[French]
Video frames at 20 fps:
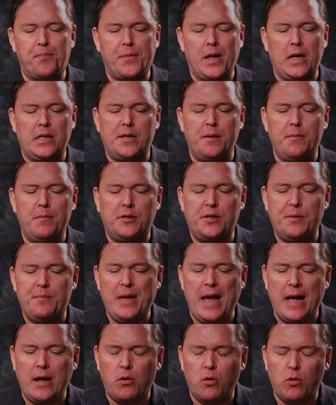c'est
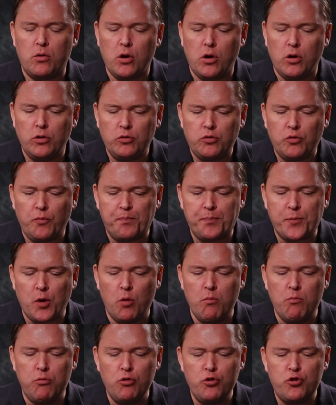bien croquant
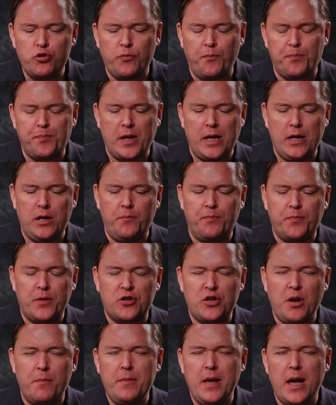en bouche. Euh,
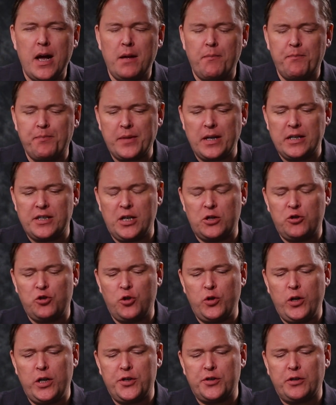j'aime bien cette
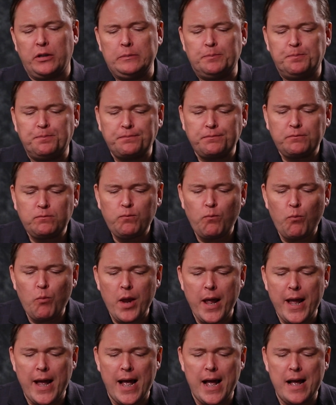jeunesse.
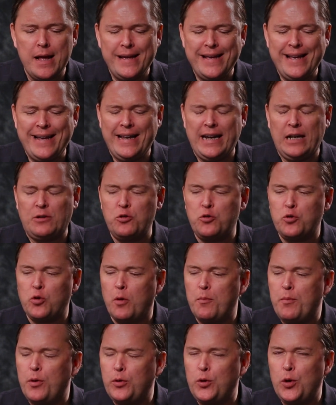Euh, il y a
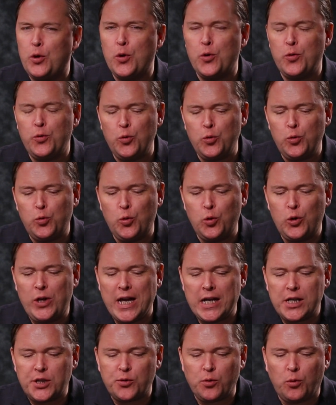toujours un peu de,
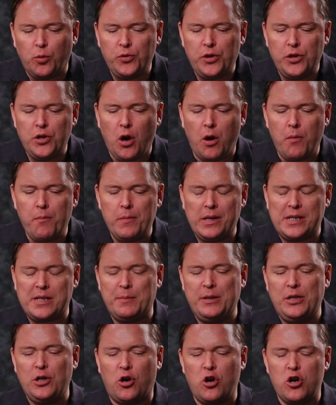gaz en dedans, mais ça
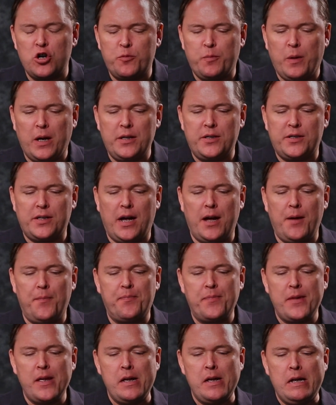ne me dérange pas.
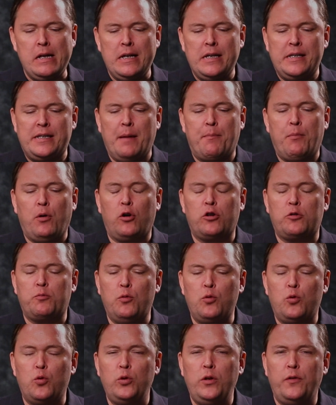Ça, ça apporte
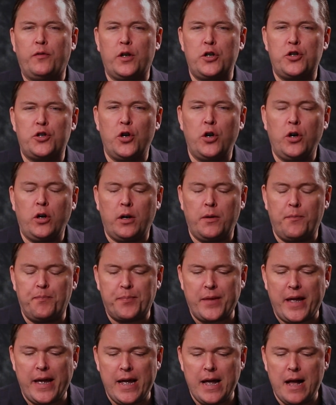beaucoup de fraîcheur
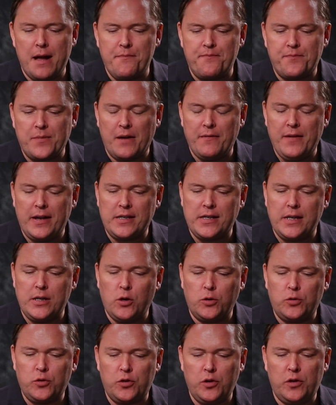euh, avec ses
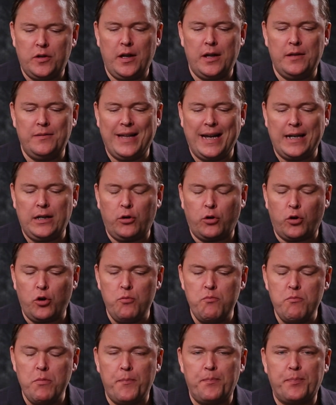notes
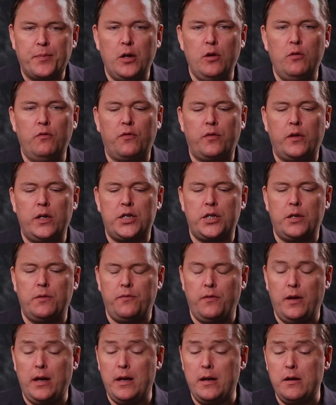d'agrumes et
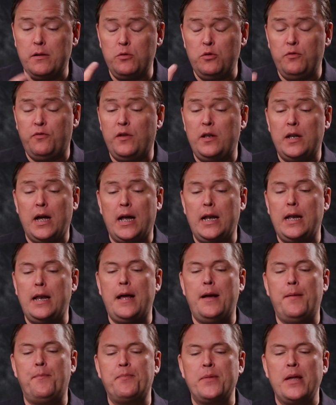une
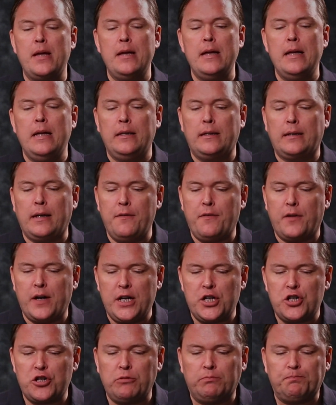finale très
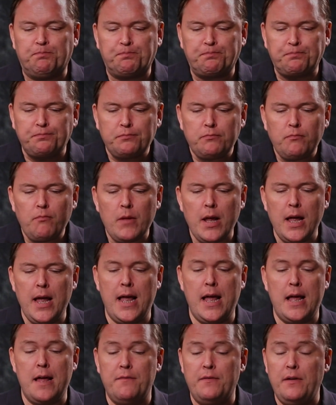fraîche
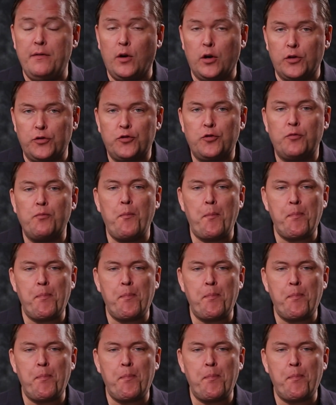et vivante.